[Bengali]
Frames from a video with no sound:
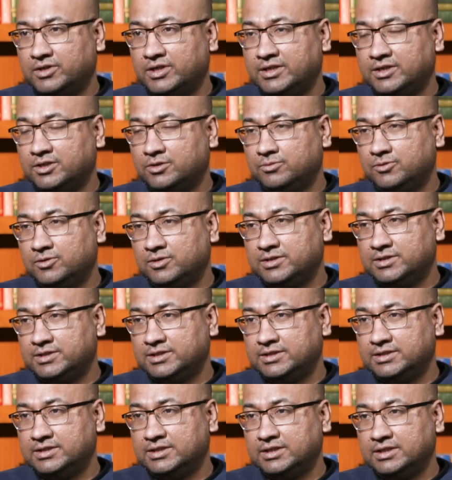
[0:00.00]
এটাও
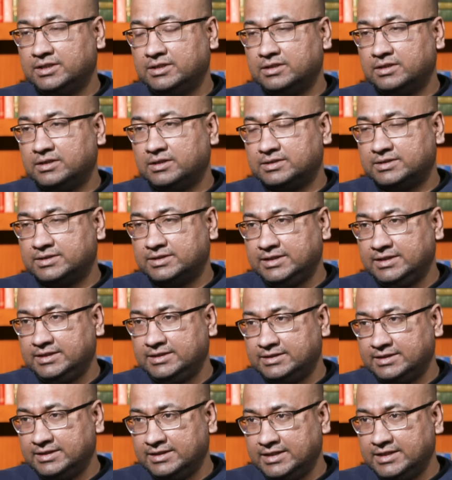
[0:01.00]
বলেছি যে
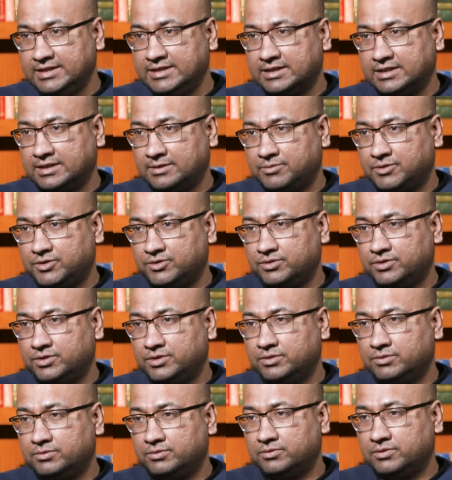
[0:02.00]
সিইসি e নিজে আপনি
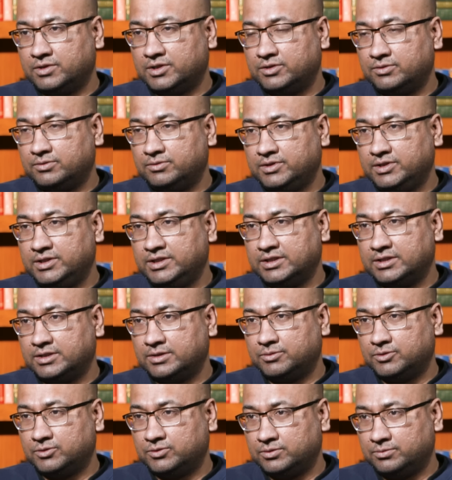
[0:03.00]
যদি ওনার ওই
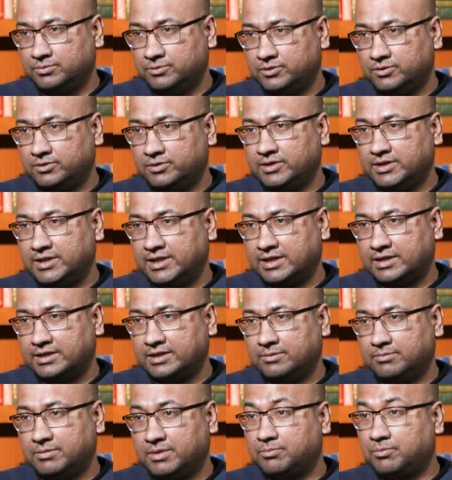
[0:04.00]
দিনকার বক্তব্যগুলো
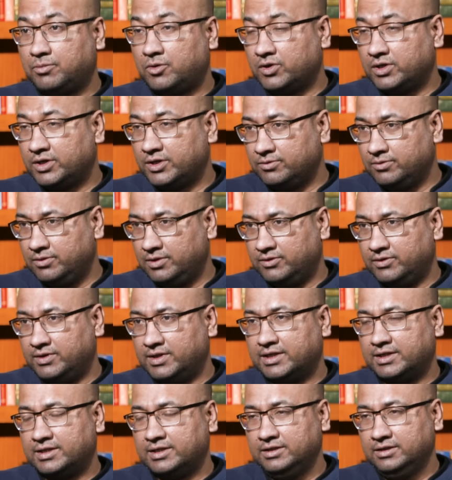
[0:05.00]
দেখেন বা পরেরগুলো
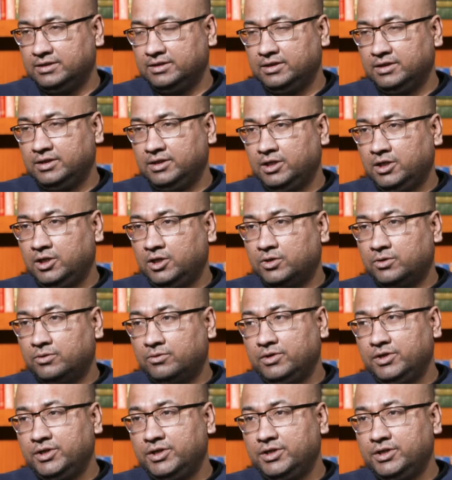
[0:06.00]
দেখেন
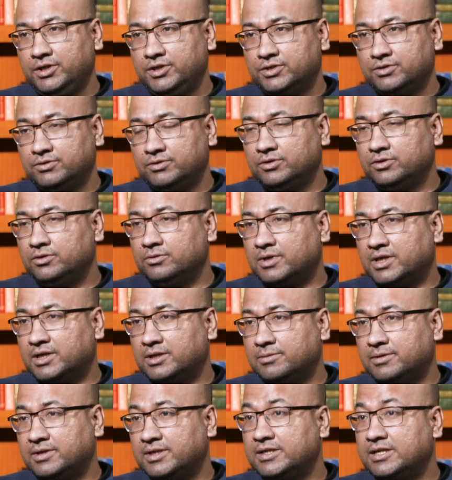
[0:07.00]
উনি নিজেও কিন্তু
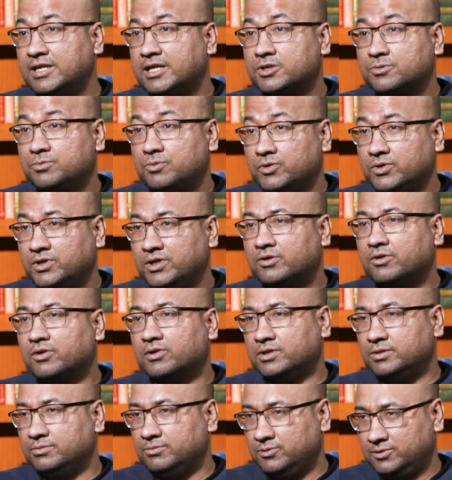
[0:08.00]
বারে বারে ড্যাশবোর্ডের
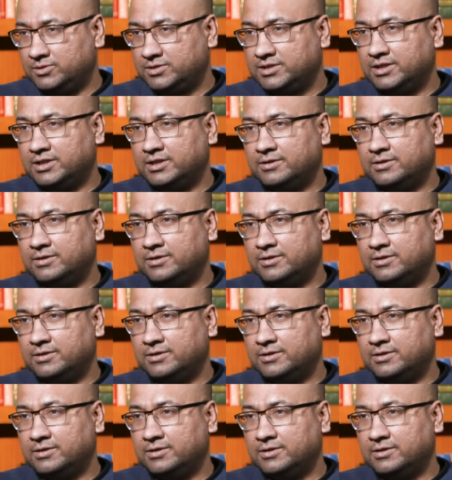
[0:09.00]
কথাই বলছিলেন